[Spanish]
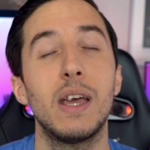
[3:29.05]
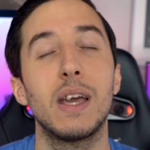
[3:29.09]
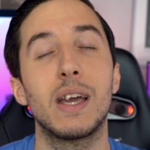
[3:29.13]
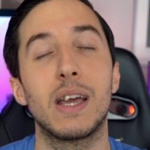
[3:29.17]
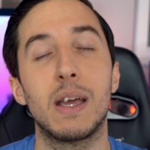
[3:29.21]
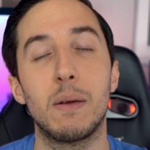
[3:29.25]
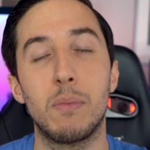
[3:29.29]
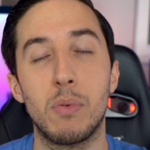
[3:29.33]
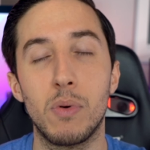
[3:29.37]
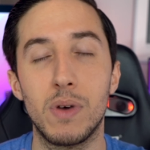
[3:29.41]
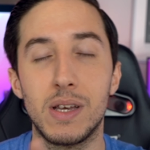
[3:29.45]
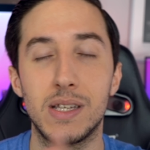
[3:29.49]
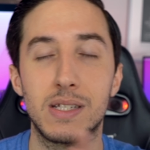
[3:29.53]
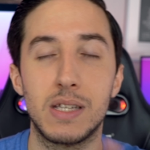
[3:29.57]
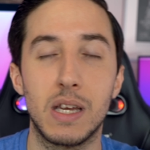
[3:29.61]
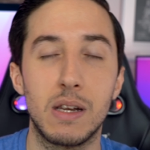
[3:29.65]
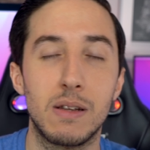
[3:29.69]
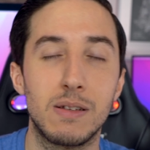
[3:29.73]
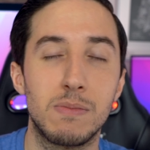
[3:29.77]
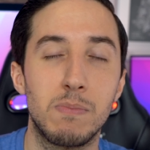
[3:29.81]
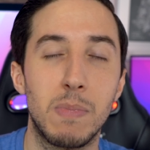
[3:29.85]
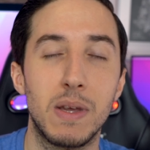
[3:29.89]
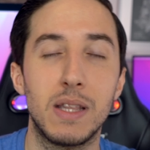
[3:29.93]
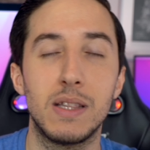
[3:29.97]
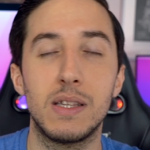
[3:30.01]
Que puede ser
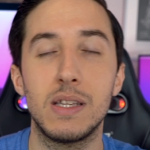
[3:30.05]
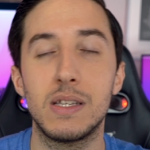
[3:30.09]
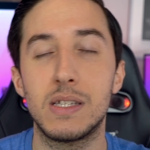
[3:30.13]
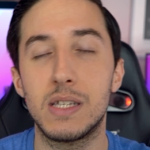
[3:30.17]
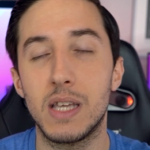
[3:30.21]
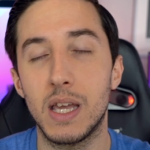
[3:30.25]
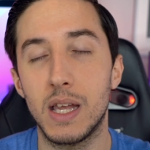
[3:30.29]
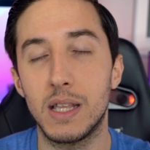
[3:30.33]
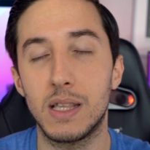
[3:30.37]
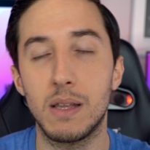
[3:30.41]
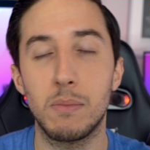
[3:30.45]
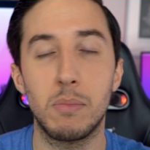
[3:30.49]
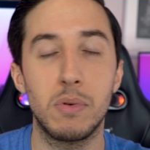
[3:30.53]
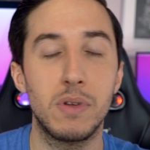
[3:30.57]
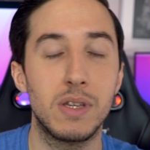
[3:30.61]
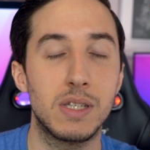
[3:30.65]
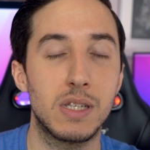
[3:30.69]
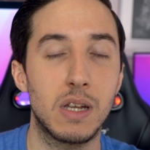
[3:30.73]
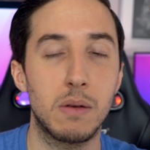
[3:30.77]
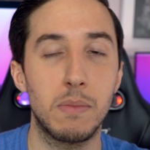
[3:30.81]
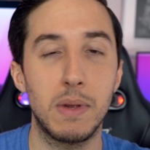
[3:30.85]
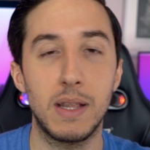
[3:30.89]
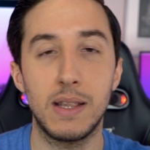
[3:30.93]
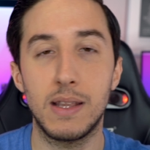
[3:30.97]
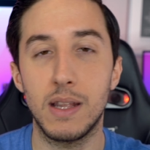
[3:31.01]
27, puede
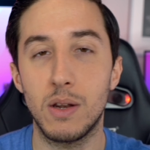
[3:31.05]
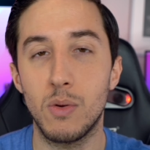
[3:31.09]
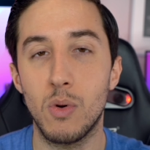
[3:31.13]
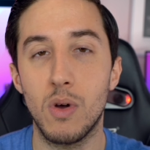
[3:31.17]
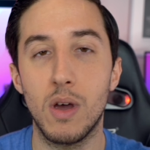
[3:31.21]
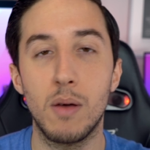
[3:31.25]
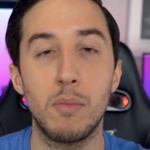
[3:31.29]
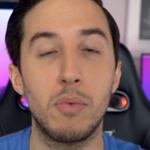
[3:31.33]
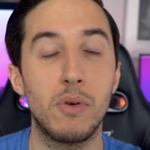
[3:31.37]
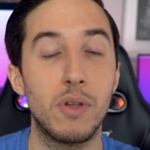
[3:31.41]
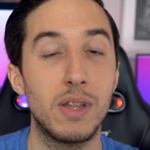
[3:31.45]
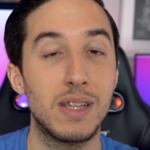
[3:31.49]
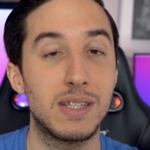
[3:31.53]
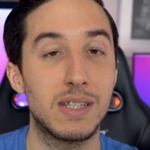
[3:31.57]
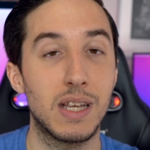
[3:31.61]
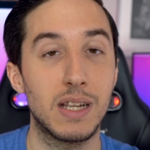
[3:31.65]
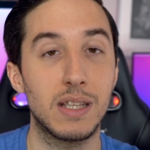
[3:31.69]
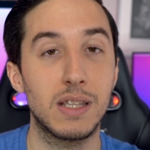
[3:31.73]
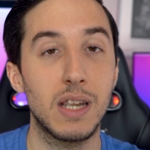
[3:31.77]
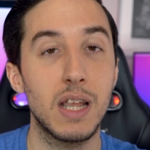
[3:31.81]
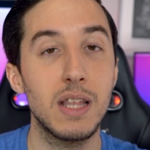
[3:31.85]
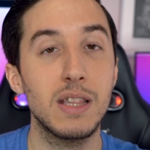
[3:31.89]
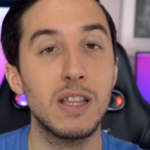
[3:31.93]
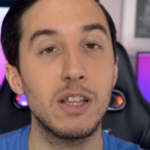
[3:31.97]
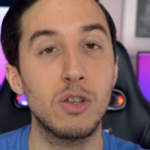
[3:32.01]
ser 29, puede ser
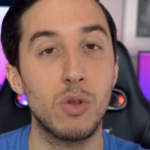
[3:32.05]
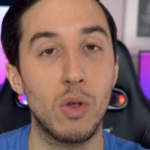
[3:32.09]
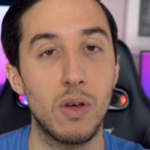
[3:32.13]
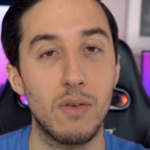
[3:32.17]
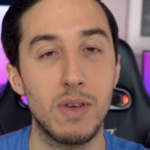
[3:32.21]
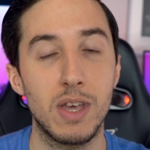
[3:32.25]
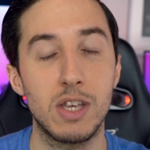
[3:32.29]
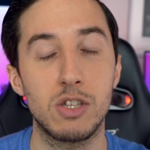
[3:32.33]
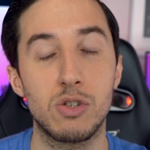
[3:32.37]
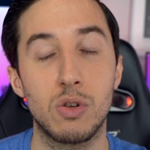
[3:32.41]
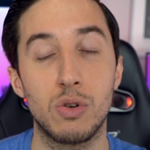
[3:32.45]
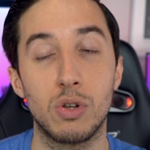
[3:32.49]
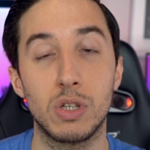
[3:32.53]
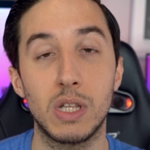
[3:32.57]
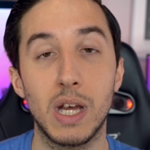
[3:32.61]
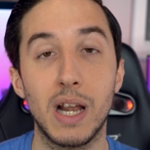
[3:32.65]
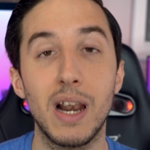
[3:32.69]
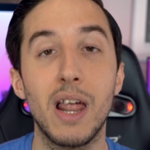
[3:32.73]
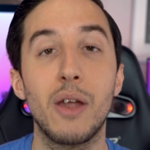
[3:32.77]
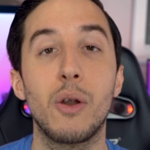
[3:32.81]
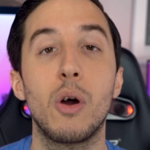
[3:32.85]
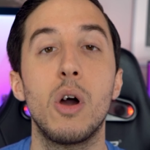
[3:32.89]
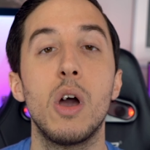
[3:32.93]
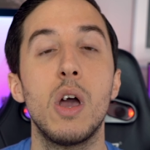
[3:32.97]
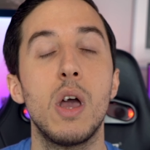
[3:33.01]
30, todavía eso no está
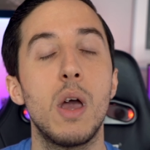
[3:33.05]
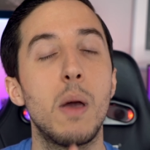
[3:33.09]
claro.